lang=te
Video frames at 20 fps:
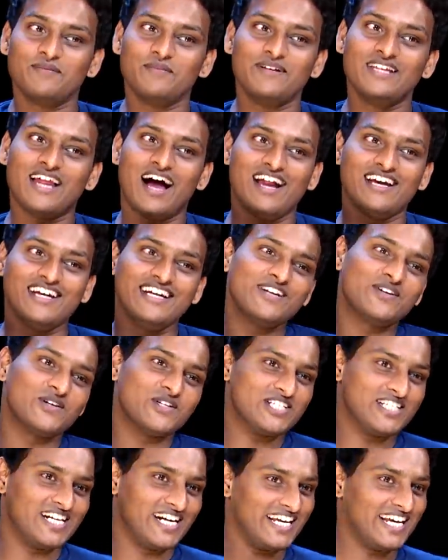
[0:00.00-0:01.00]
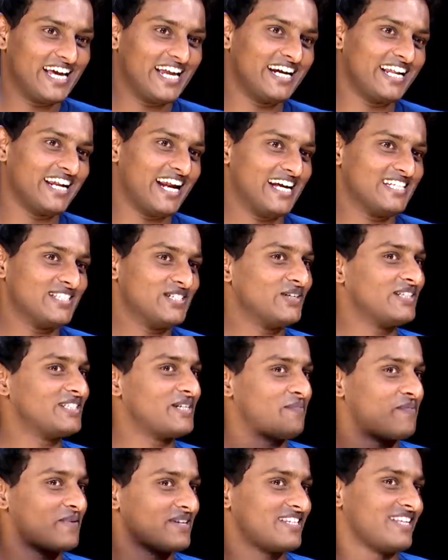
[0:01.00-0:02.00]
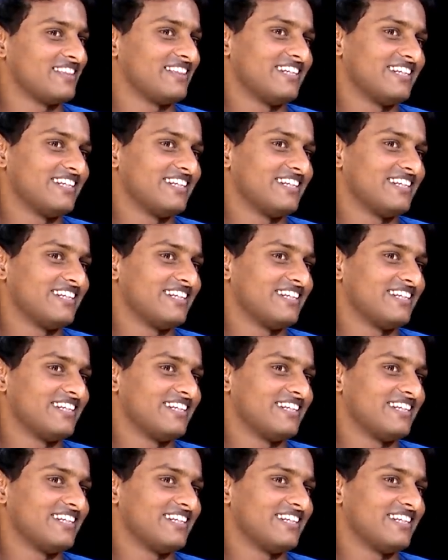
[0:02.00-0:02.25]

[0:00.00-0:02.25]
మీరు ఆల్రెడీ క్వశ్చన్ అడిగారు నేను ఆన్సర్ కూడా చెప్పేసాను